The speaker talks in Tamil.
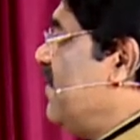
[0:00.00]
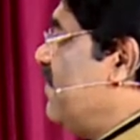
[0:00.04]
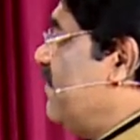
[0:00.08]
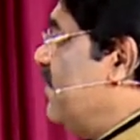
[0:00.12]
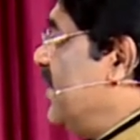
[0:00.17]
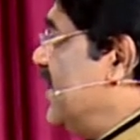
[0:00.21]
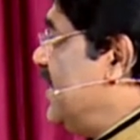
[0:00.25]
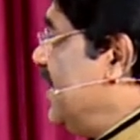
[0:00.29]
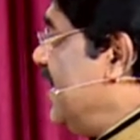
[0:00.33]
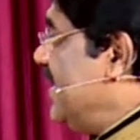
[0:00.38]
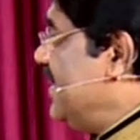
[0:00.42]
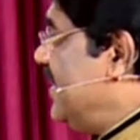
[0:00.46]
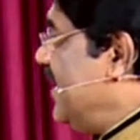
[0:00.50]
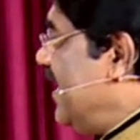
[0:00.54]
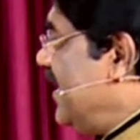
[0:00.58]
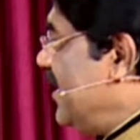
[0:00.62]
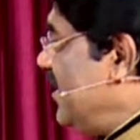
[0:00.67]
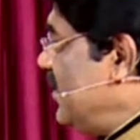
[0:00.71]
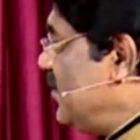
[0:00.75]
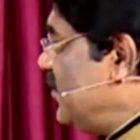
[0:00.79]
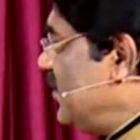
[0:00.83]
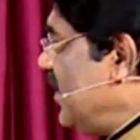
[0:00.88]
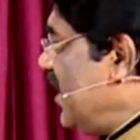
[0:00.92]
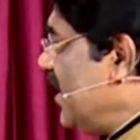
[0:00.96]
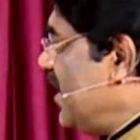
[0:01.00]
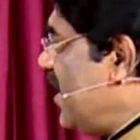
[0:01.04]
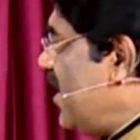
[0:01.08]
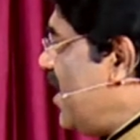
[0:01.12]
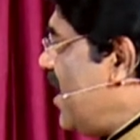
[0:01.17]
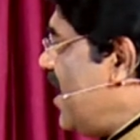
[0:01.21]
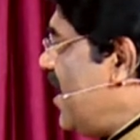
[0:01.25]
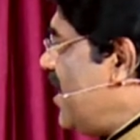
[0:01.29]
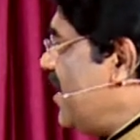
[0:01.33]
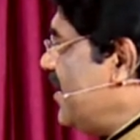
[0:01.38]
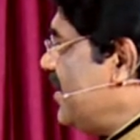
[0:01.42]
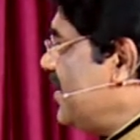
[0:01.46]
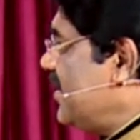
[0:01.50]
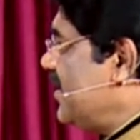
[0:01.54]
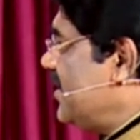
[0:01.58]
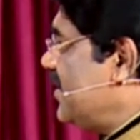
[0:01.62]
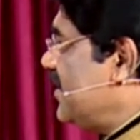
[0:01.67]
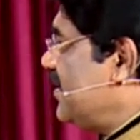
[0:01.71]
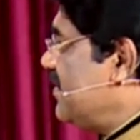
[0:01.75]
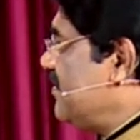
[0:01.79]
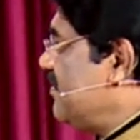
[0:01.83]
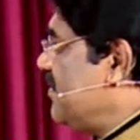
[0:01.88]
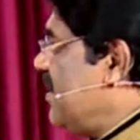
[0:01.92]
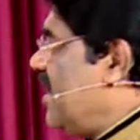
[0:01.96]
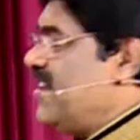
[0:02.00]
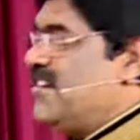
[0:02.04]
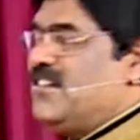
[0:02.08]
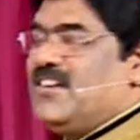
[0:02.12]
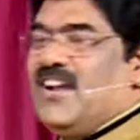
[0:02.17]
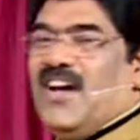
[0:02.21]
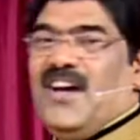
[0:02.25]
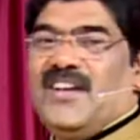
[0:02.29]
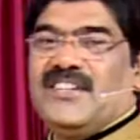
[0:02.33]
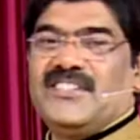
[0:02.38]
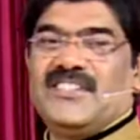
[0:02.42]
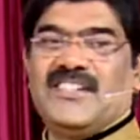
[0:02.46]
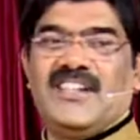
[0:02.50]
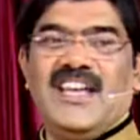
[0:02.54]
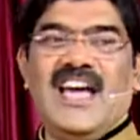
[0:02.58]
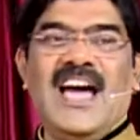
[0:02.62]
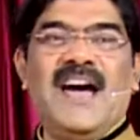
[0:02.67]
whether there is a God or not